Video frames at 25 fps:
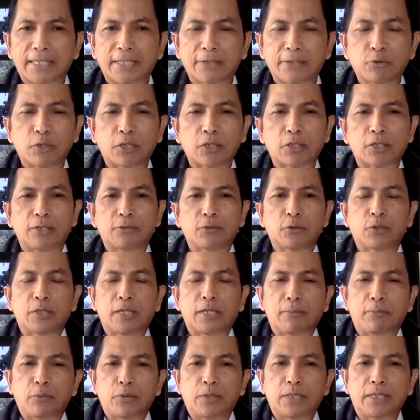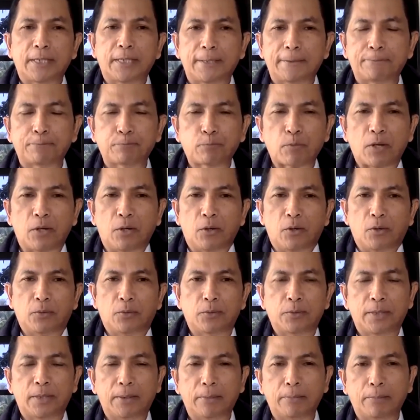kita sudah sudah punya
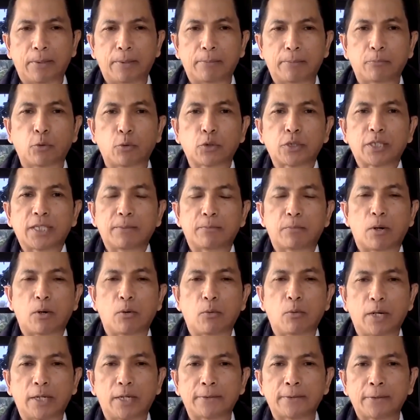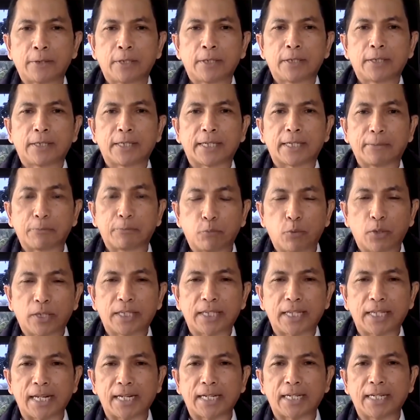uh, apa bukti bahwa
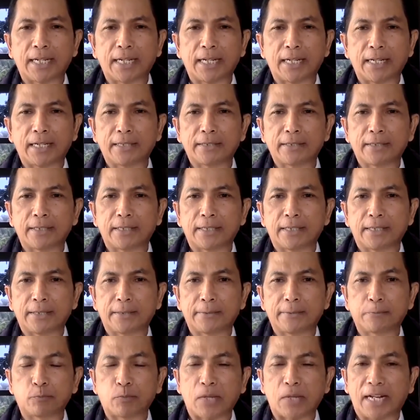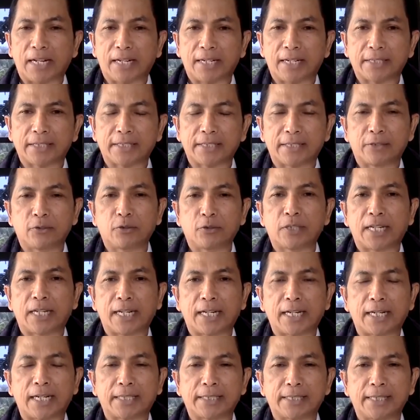ribuan tenaga uh, nakes itu
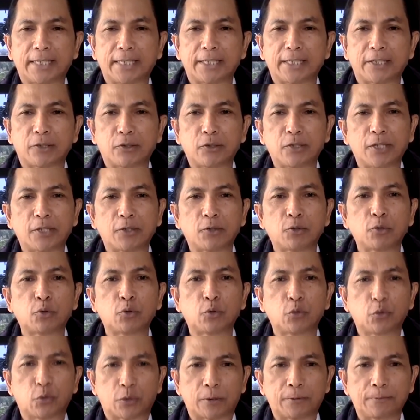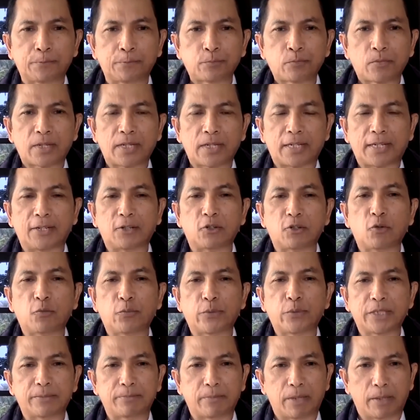tenaga kesehatan itu yang gugur karena
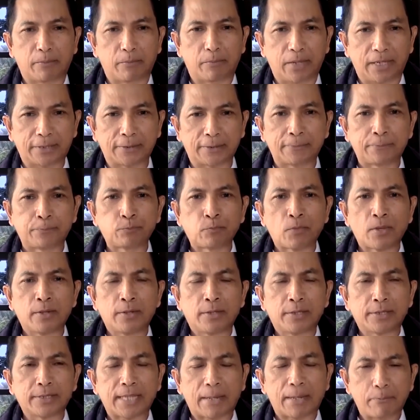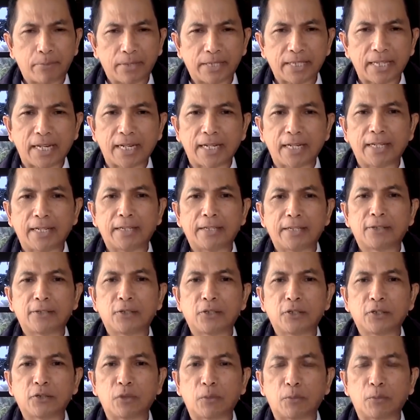COVID-19. Sampai
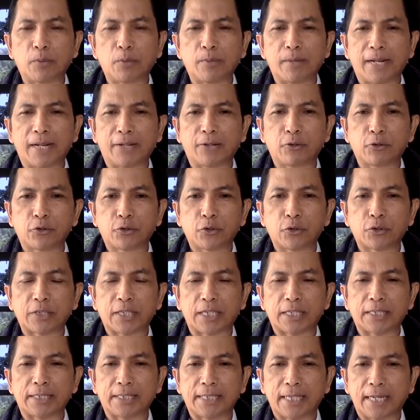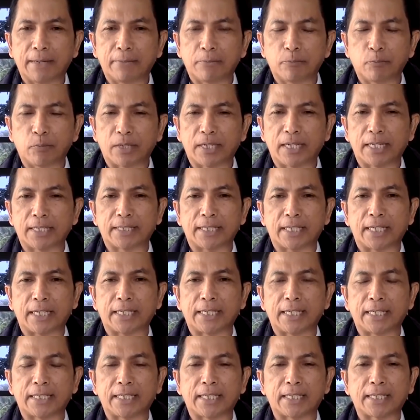tanggal 25 Agustus saja
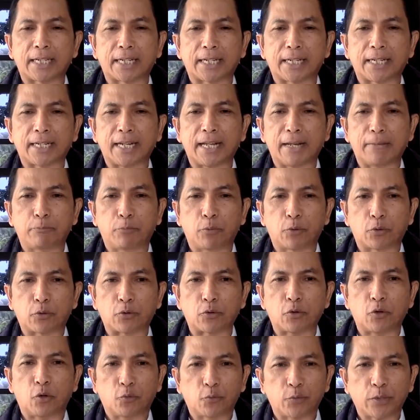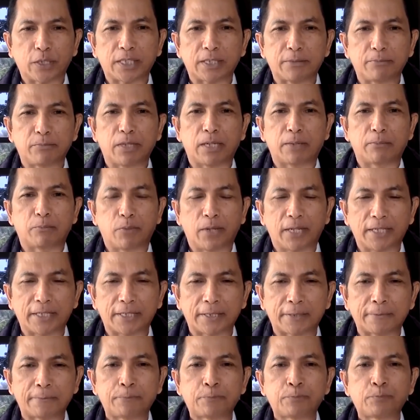berdasarkan data dari lapor COVID-19
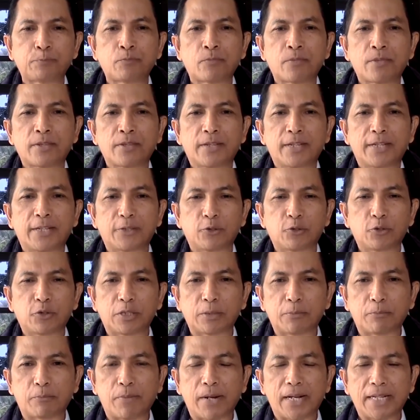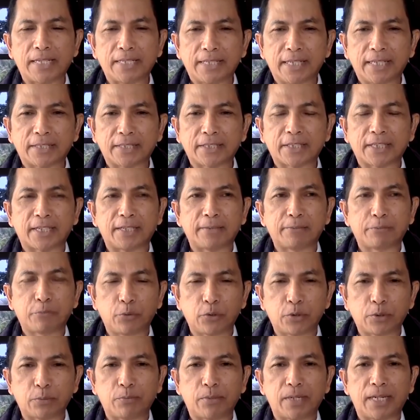itu sebanyak
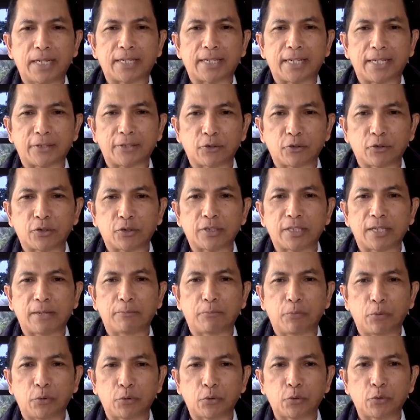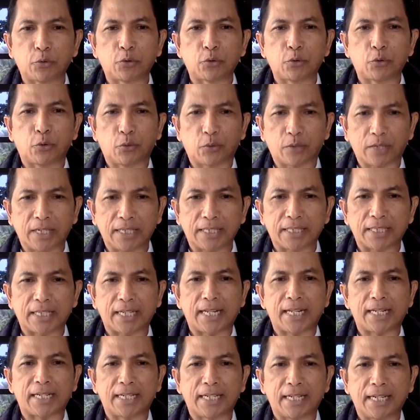1967 orang
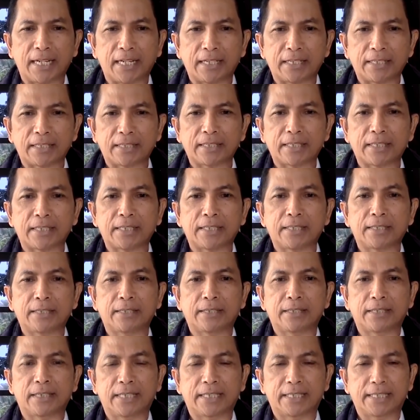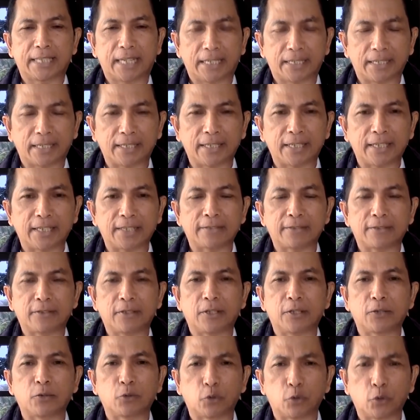tenaga uh, kesehatan yang
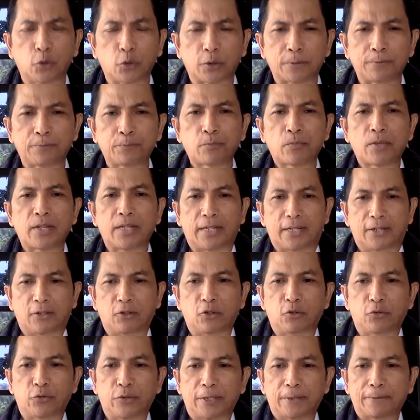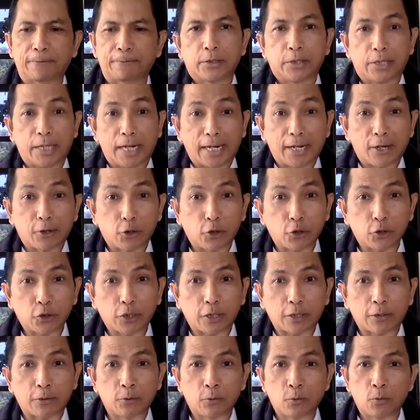uh, gugur karena COVID. Tenaga
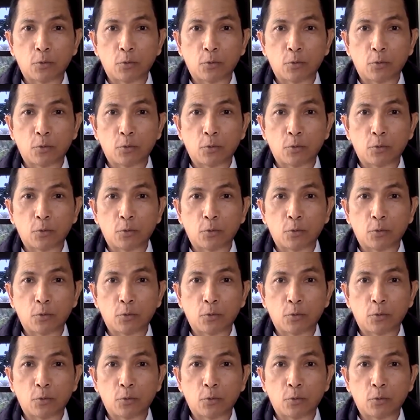dokter